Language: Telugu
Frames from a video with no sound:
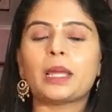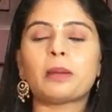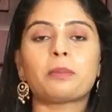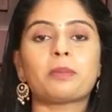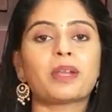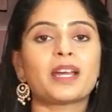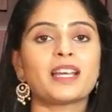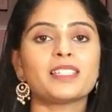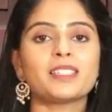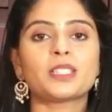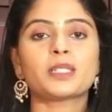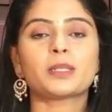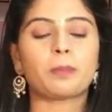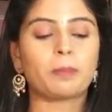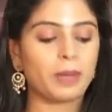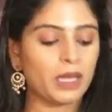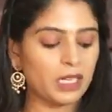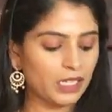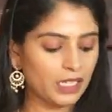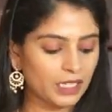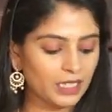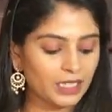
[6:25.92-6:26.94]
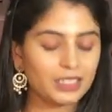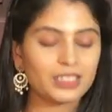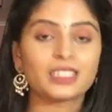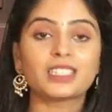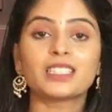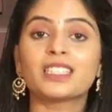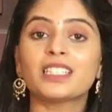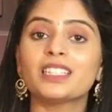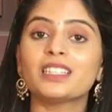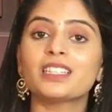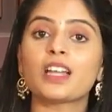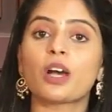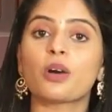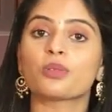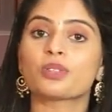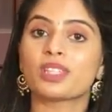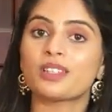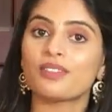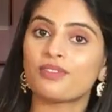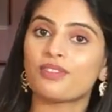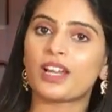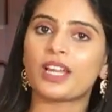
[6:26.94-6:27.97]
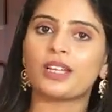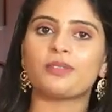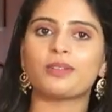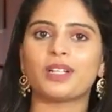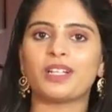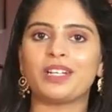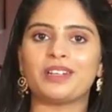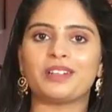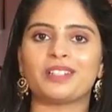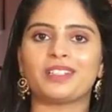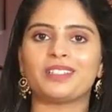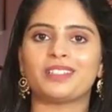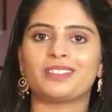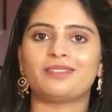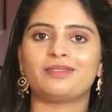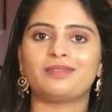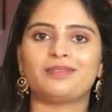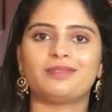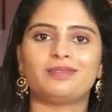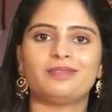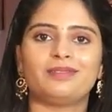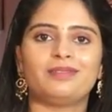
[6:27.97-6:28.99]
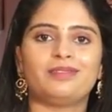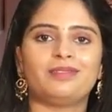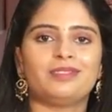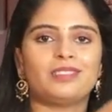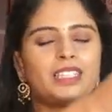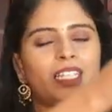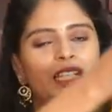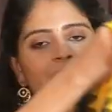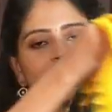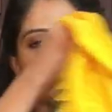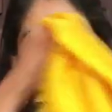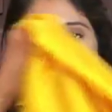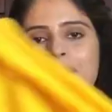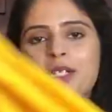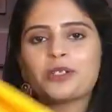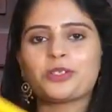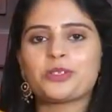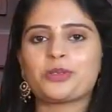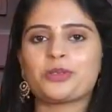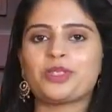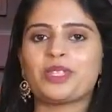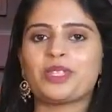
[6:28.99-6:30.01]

అండ్ ప్రైస్ చెప్పాను కదా థర్టీన్ థౌజండ్ ఫైవ్ హండ్రెడ్ నెక్స్ట్ కలర్